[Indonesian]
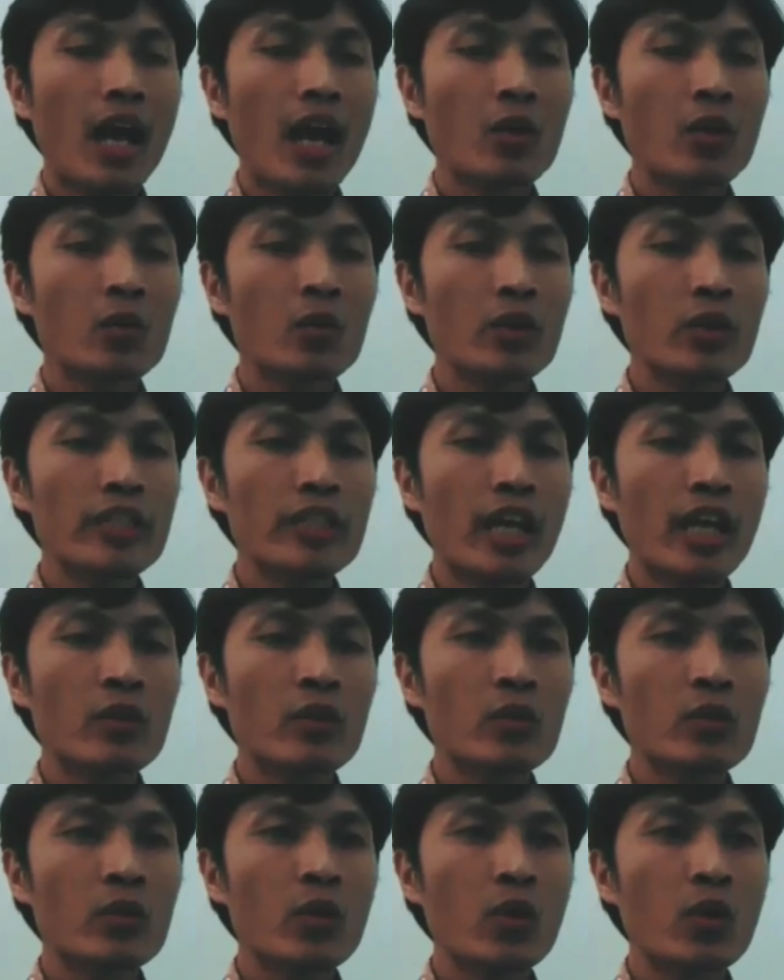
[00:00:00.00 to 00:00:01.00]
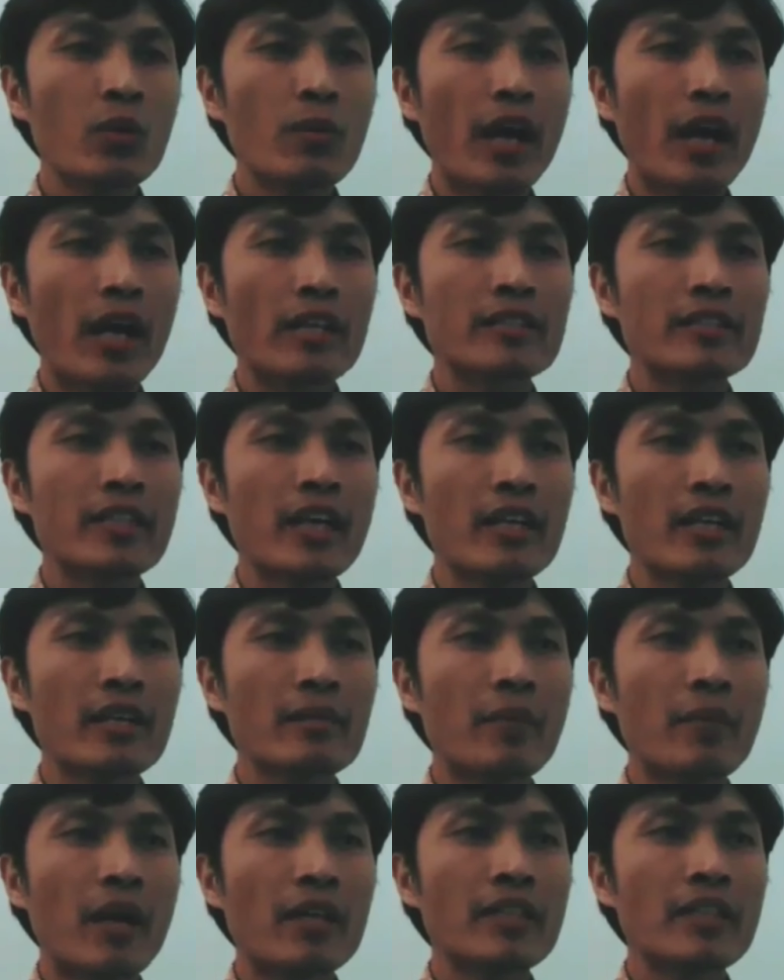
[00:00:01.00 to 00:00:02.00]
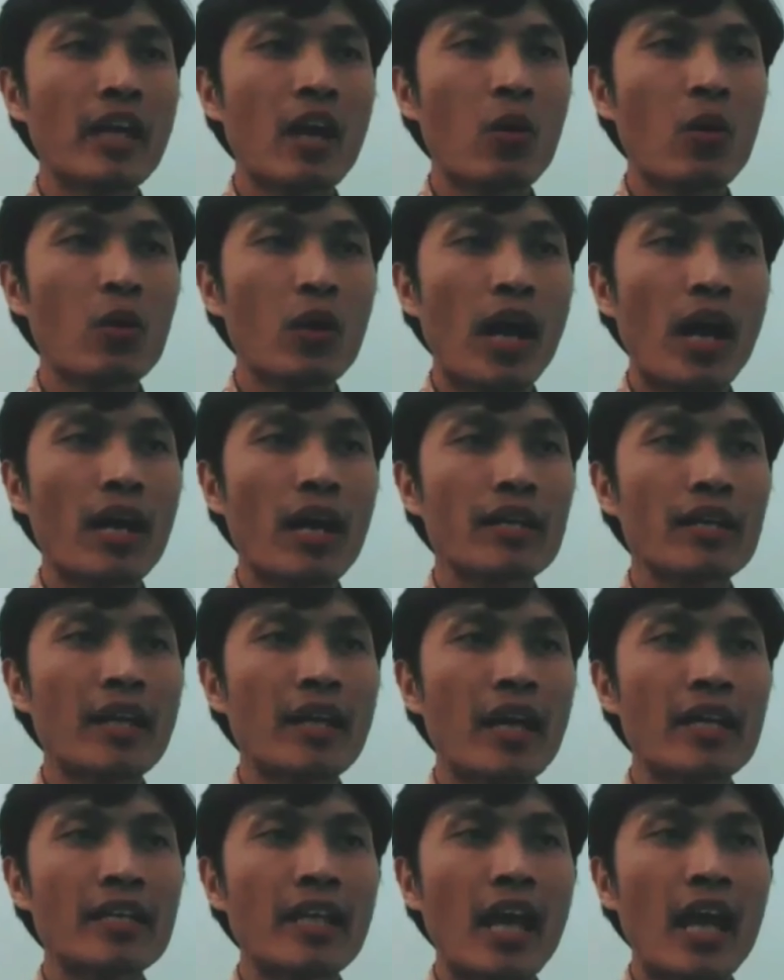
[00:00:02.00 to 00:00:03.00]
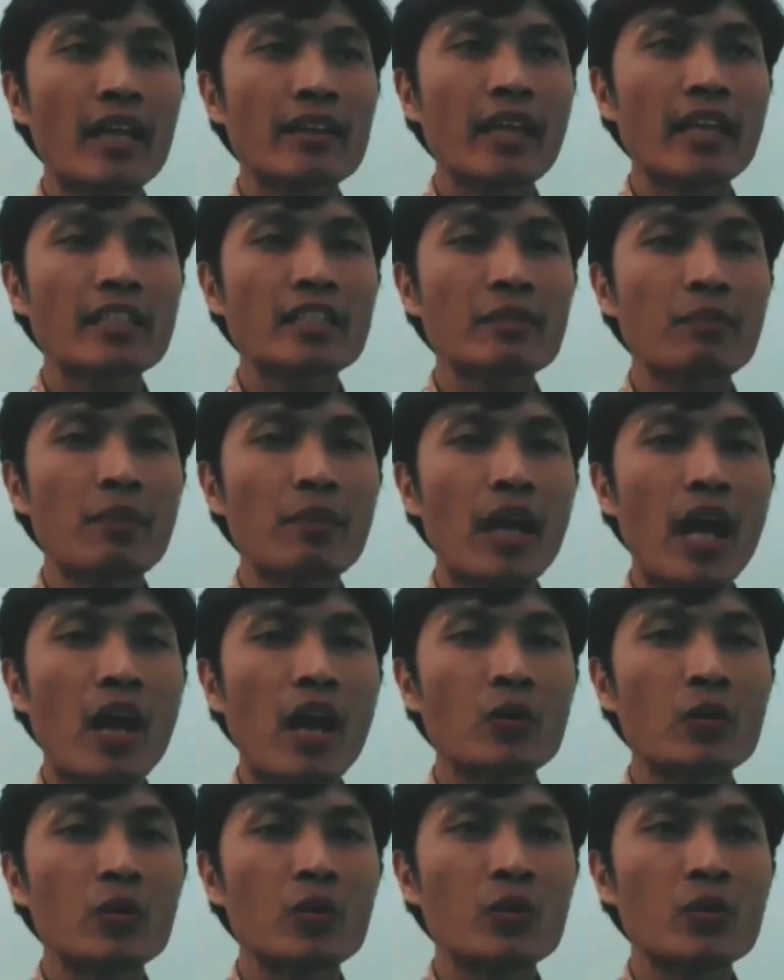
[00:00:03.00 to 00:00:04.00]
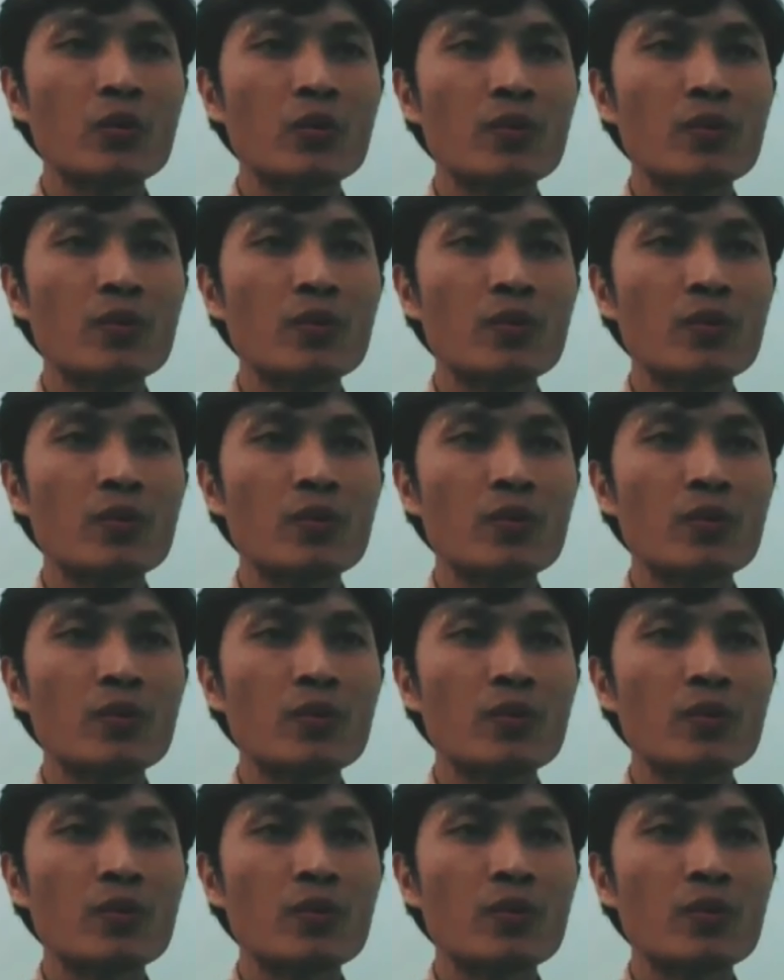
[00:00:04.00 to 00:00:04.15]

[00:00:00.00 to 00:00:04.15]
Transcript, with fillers: Lalu ia duduk mengajar banyak orang dari atas perahu.